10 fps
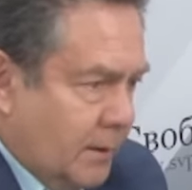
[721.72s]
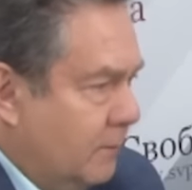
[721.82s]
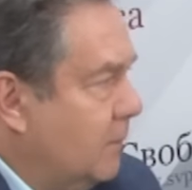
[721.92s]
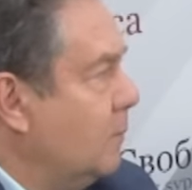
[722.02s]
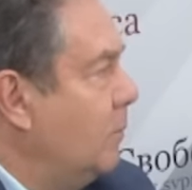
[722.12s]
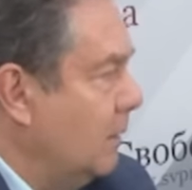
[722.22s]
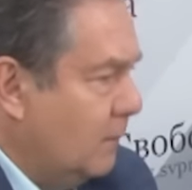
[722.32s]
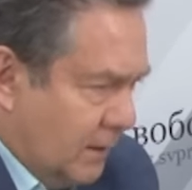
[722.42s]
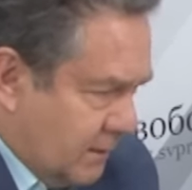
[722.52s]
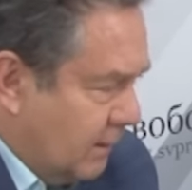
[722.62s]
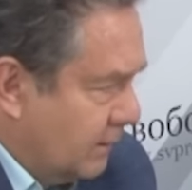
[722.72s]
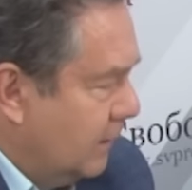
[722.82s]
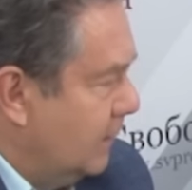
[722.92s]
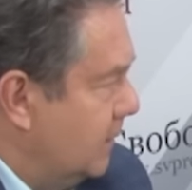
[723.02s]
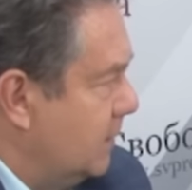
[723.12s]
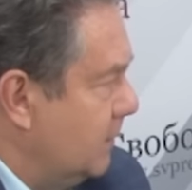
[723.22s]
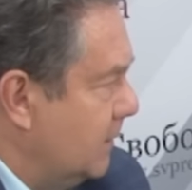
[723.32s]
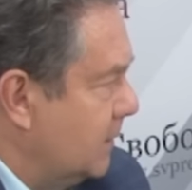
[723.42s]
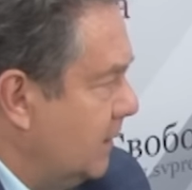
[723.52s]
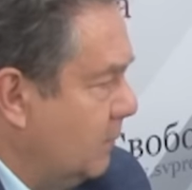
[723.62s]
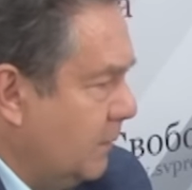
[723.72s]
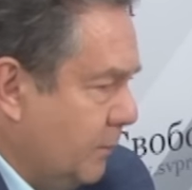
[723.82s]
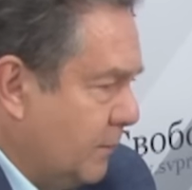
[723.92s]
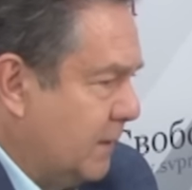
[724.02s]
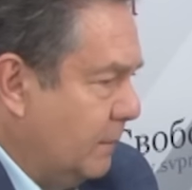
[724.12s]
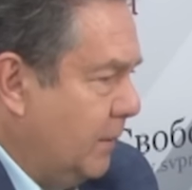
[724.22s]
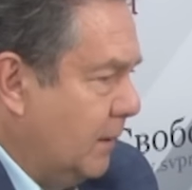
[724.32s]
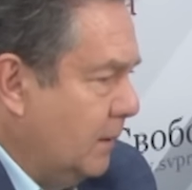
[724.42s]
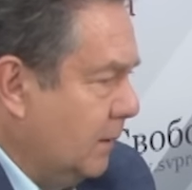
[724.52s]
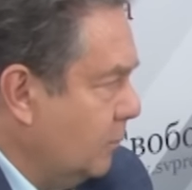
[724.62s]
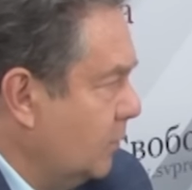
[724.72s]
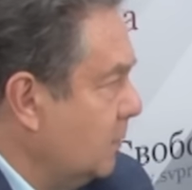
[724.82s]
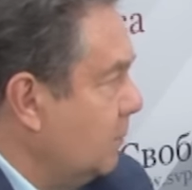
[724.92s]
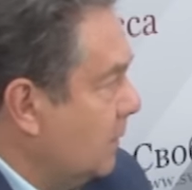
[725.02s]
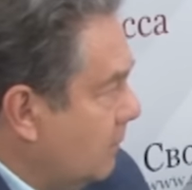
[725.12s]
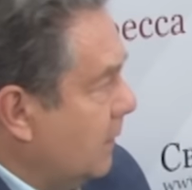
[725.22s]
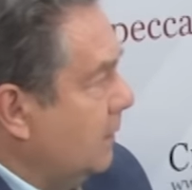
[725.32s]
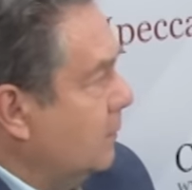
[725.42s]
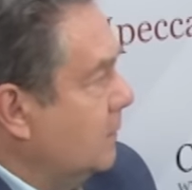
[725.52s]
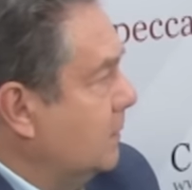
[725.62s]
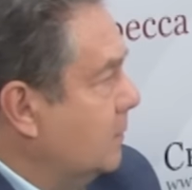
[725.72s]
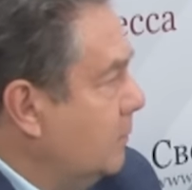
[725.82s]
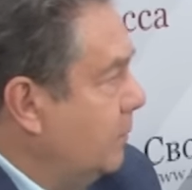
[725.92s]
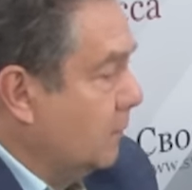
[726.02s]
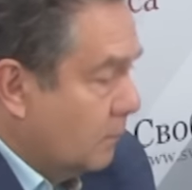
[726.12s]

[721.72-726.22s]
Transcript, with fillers: вербовались, как тогда называлось, на бам, потому что за 5 лет можно было квартиру здесь купить.